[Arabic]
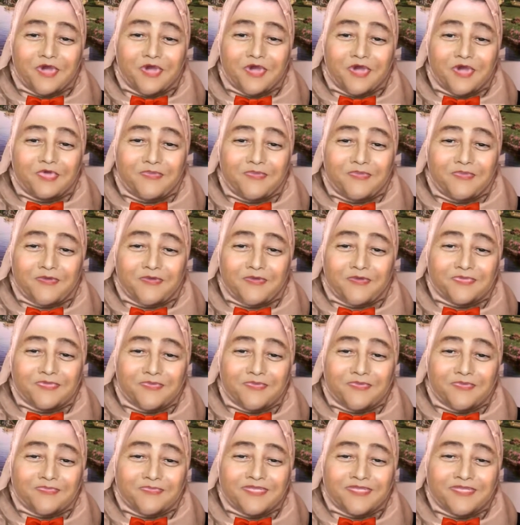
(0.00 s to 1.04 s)
وبقوا
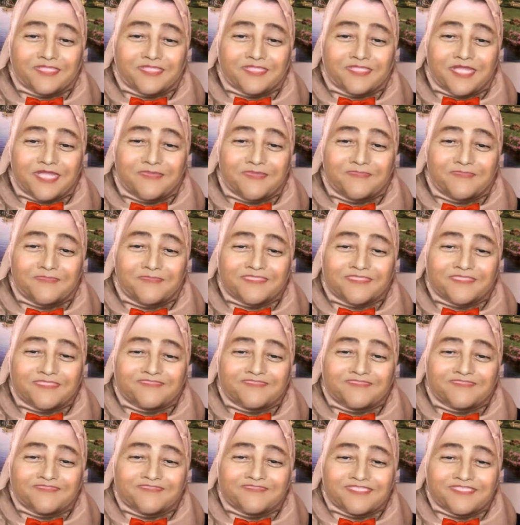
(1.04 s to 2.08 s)
مؤمنين طيبين بس
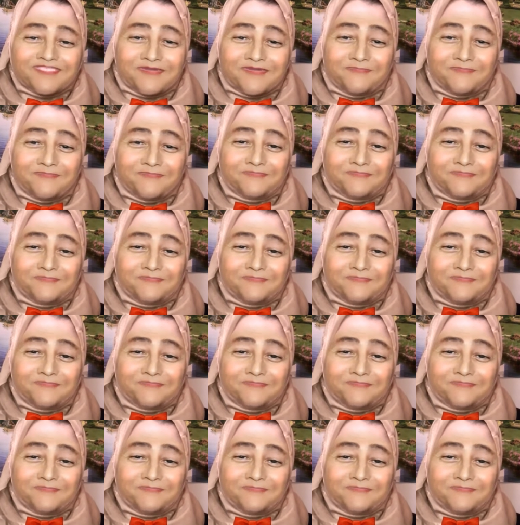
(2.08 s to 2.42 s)
في السر